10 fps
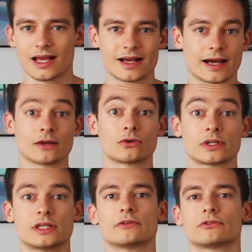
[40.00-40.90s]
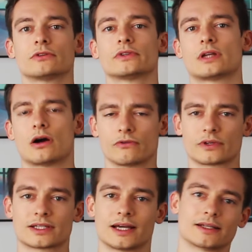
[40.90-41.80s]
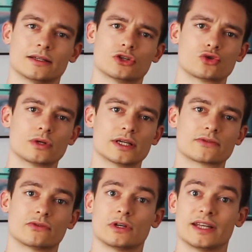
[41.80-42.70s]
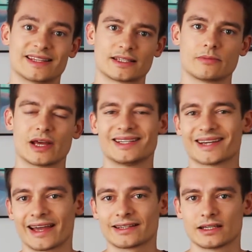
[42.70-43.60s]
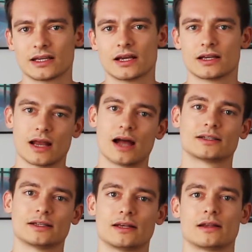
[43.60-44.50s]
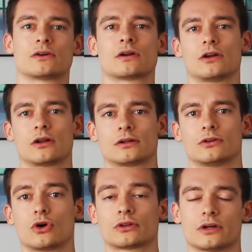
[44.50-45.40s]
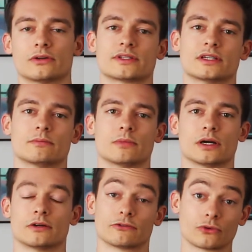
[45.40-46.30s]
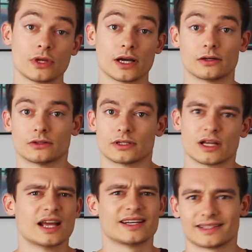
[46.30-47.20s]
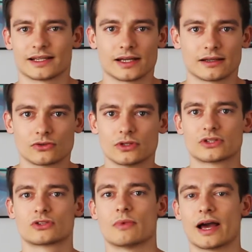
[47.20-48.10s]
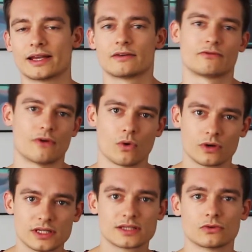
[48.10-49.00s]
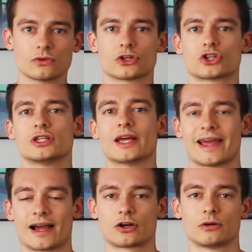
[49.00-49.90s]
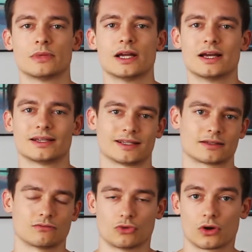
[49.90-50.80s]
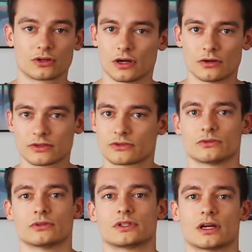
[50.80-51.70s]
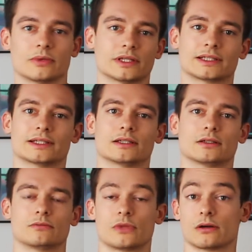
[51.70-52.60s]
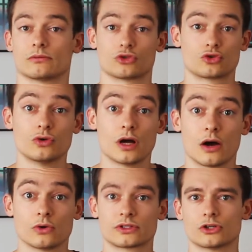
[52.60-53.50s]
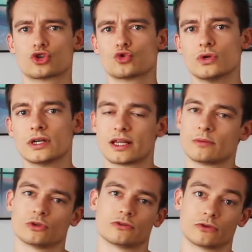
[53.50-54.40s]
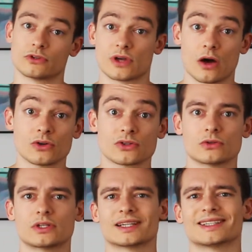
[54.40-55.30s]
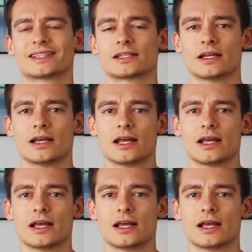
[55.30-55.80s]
Ein Grund hierfür wird aufgezeigt, denn die Studie ist von letztem Jahr direkt nach den langen Lockdowns im äh, Frühjahr und das erklärt natürlich zum einen, wo diese Unterschiede herkommen, dass Lockdowns und damit äh, ja, Schüler aus den Schulen nehmen und von zu Hause unterrichten